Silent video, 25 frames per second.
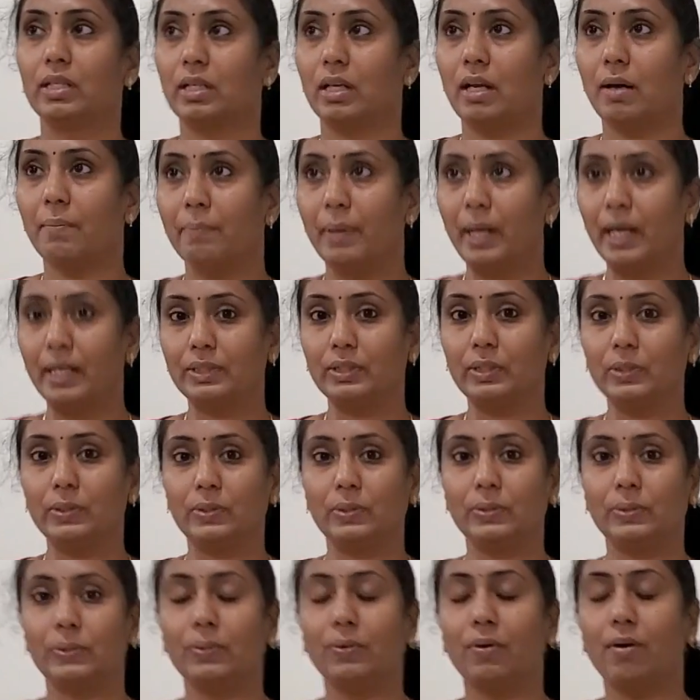ஒர்க்லாம்
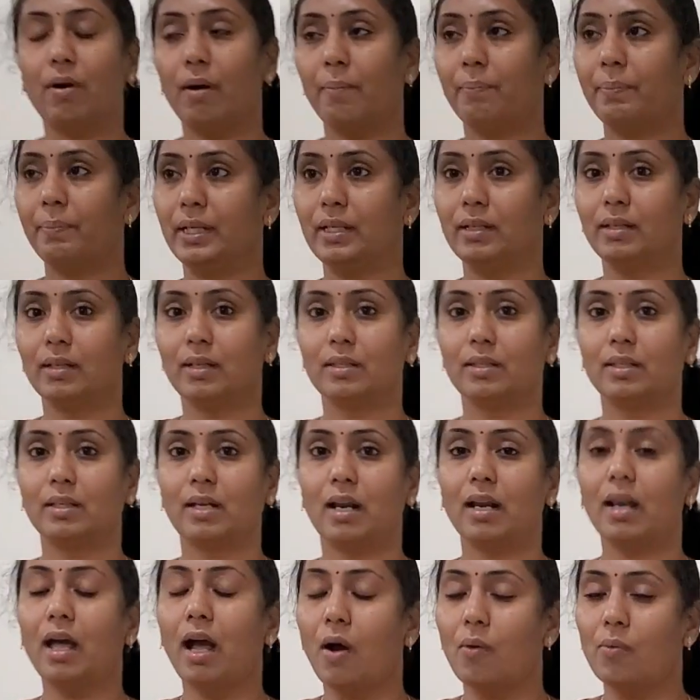பார்த்துட்ருக்கோம்
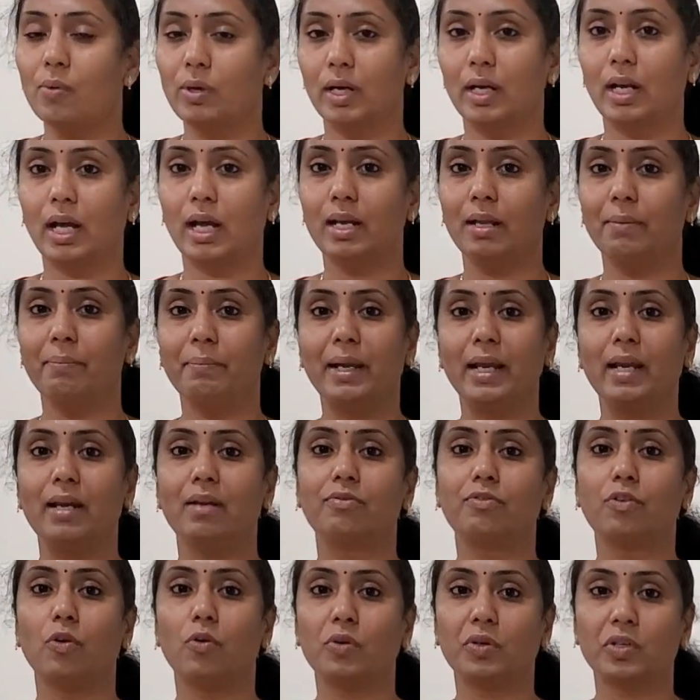அப்படிங்கிறதுனால அவங்களால
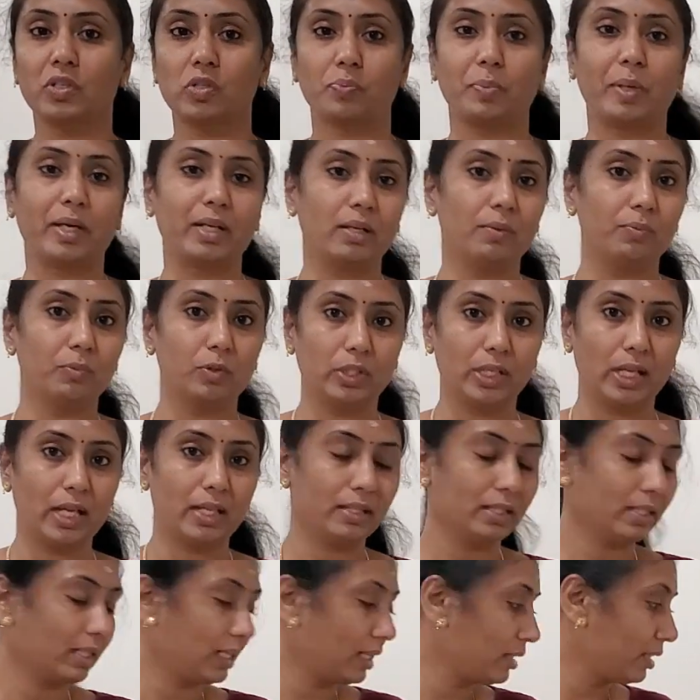மேலே ஃபோக்கஸ் பண்ண
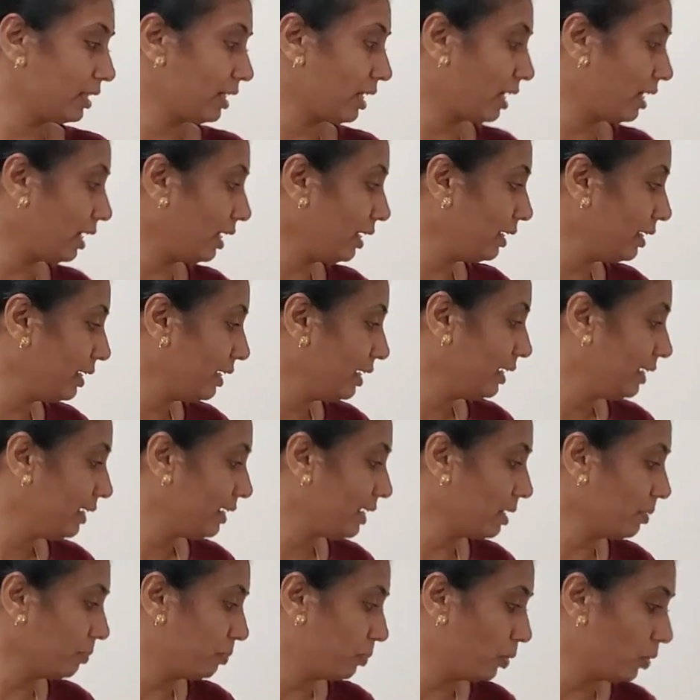முடியாதுங்கிறதுனால
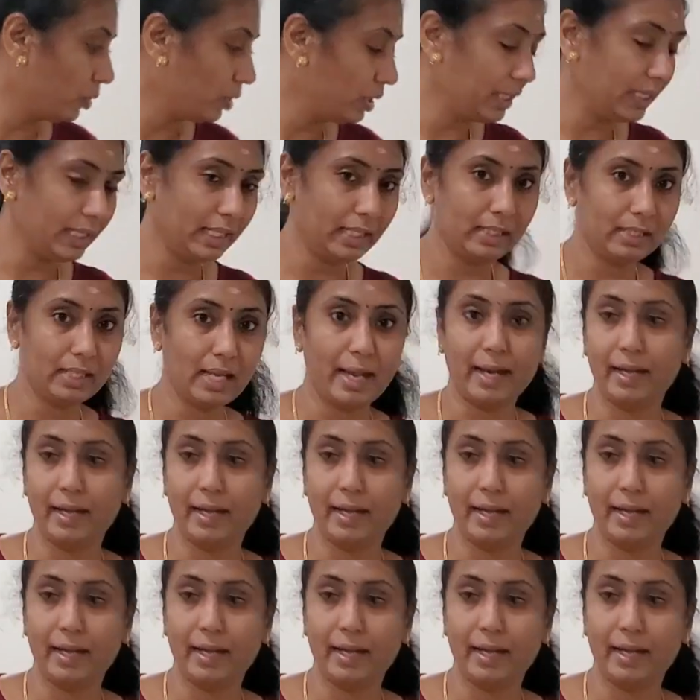என் பொண்ணு இந்த